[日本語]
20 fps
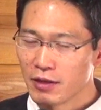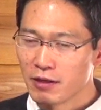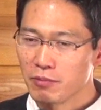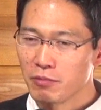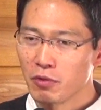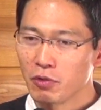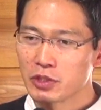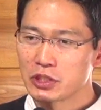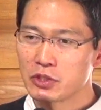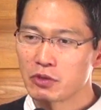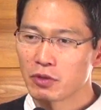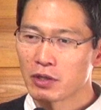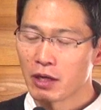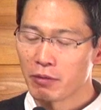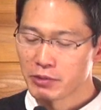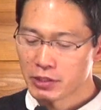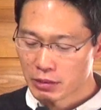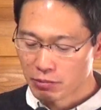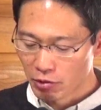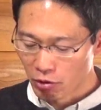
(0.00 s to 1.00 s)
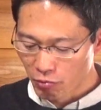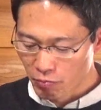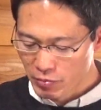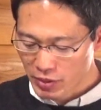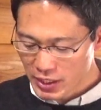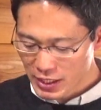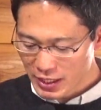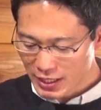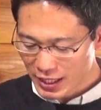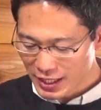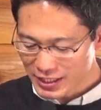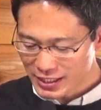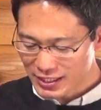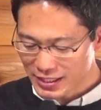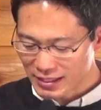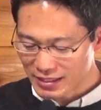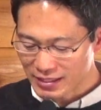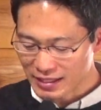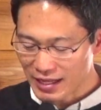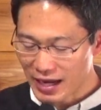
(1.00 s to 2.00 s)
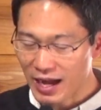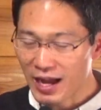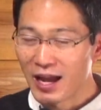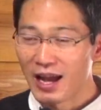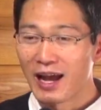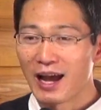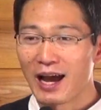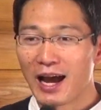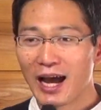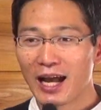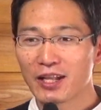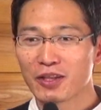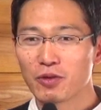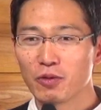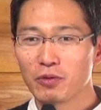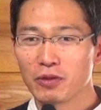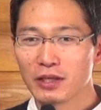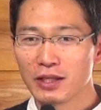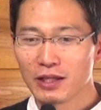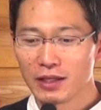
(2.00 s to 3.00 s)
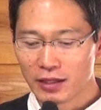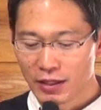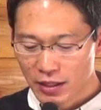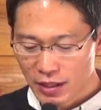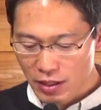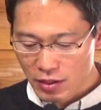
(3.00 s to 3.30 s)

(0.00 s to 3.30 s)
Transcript: もう一度神様を見いだした後に